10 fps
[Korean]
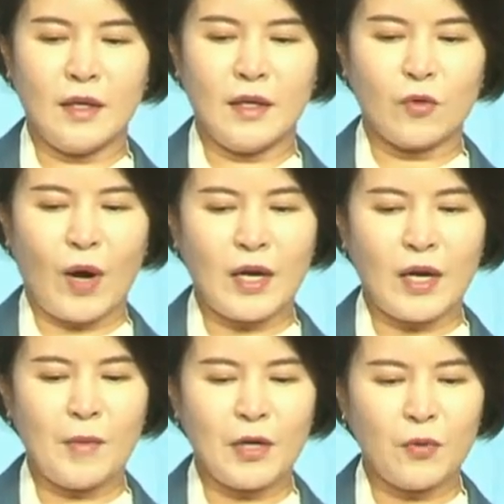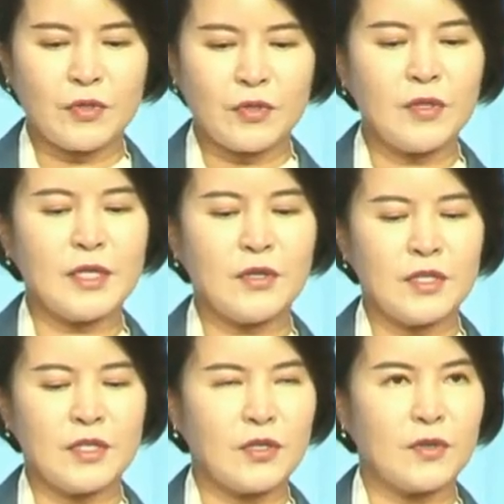과감하고
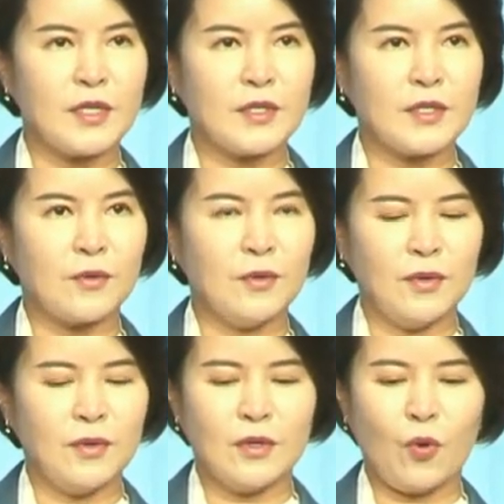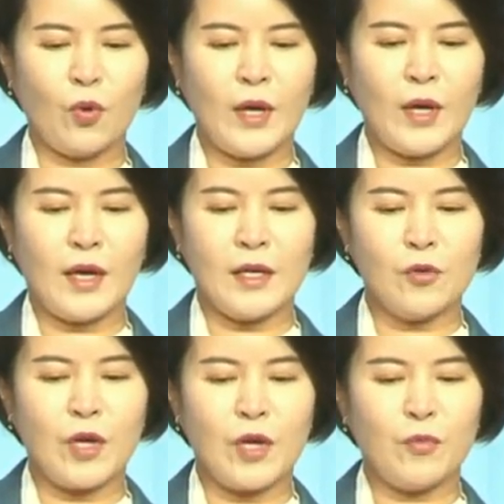선제적인 정책으로
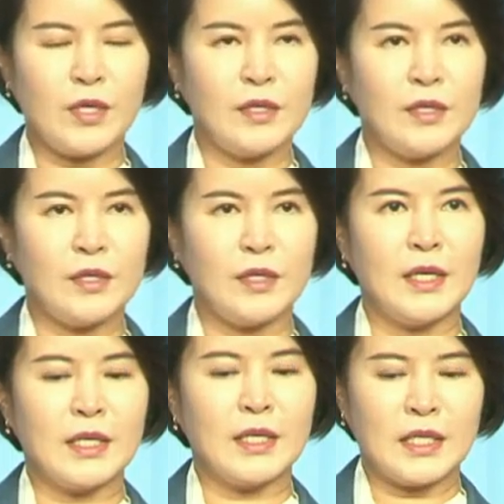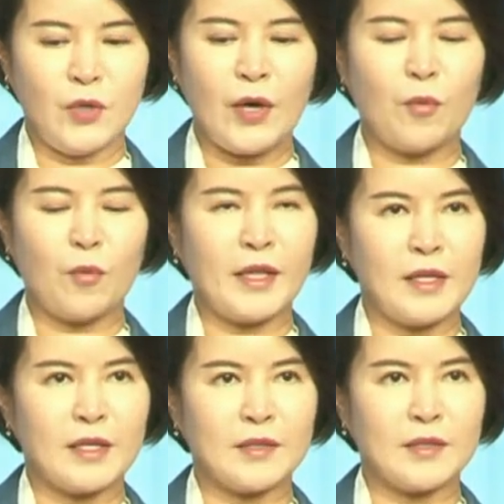코로나19의 위기를 기회로
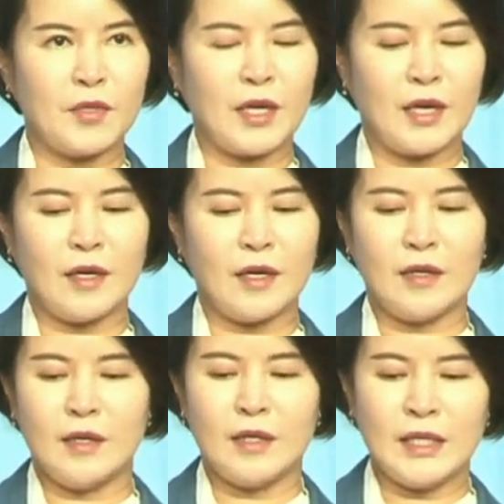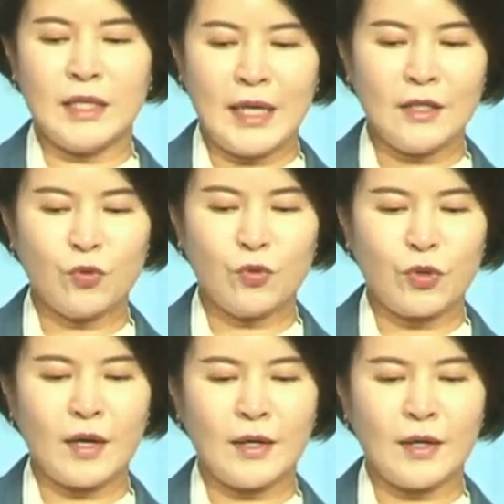만들겠습니다. 일하는
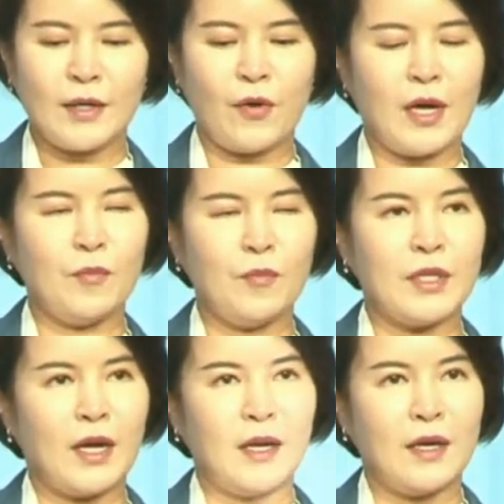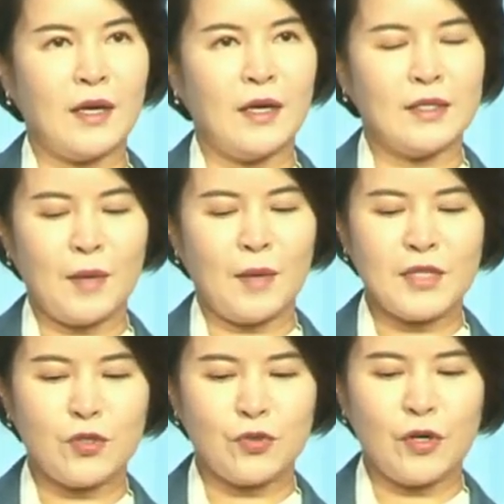국회가 되어야 합니다.
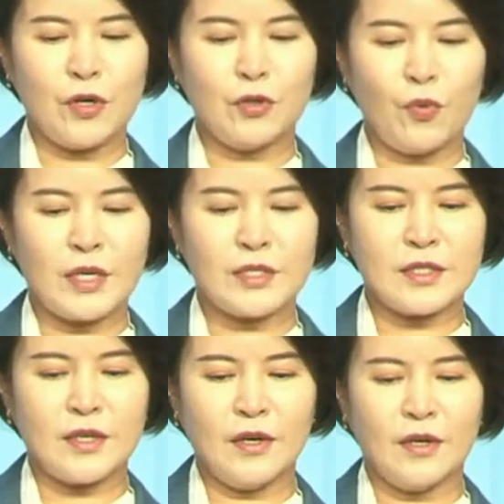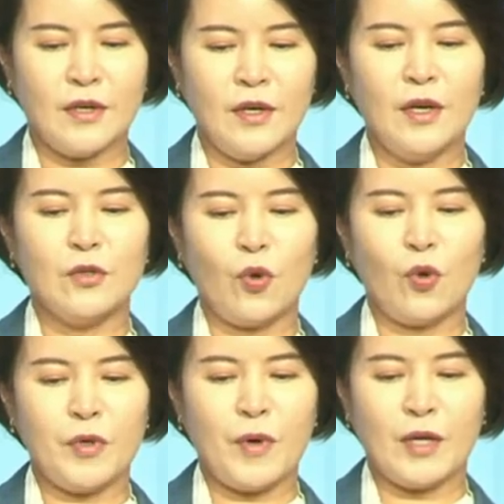3차 추경을 통과시켜
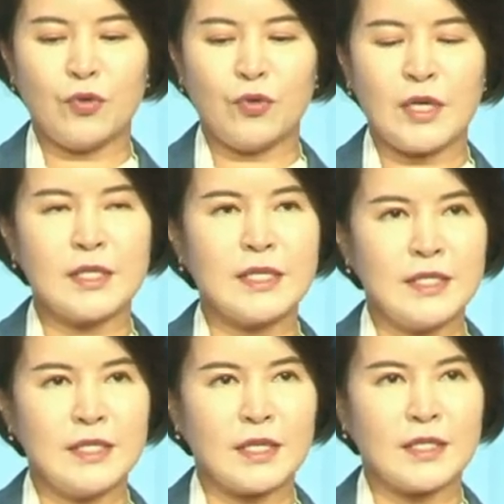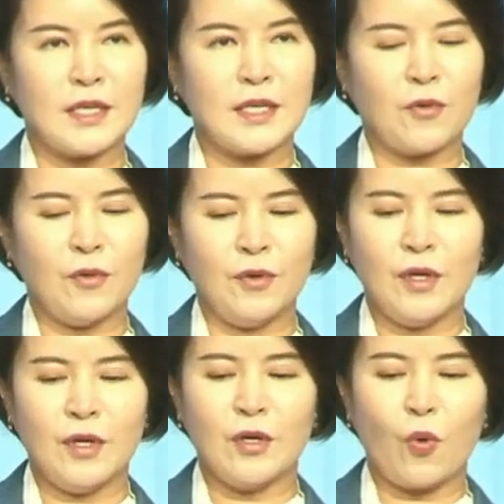소비와 투자를 진작시키고
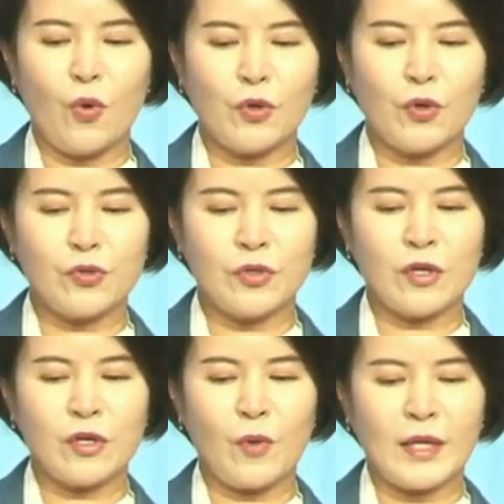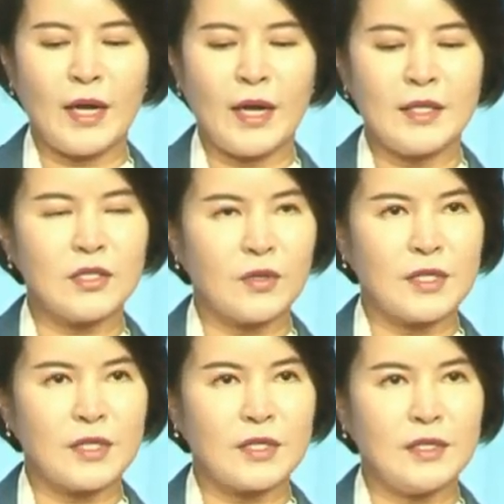고용 충격을 완화하는
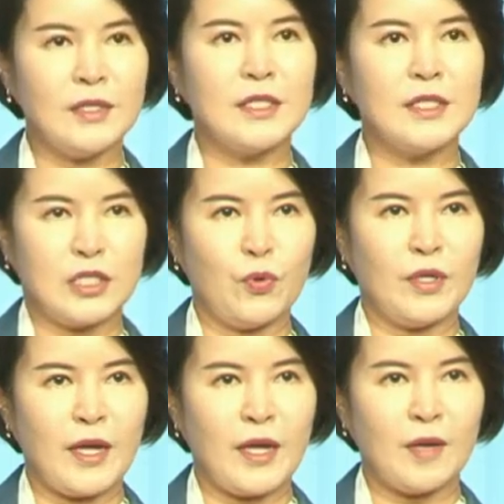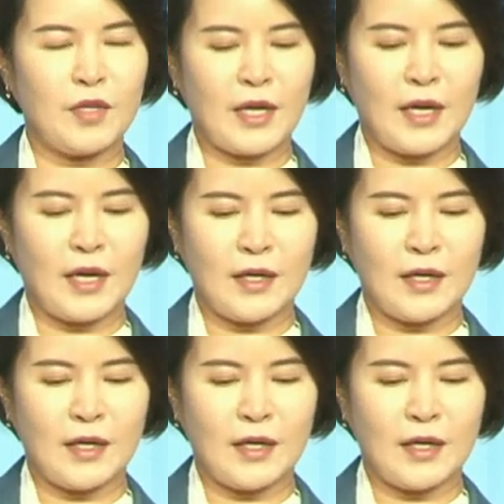정책을 지원해야 합니다.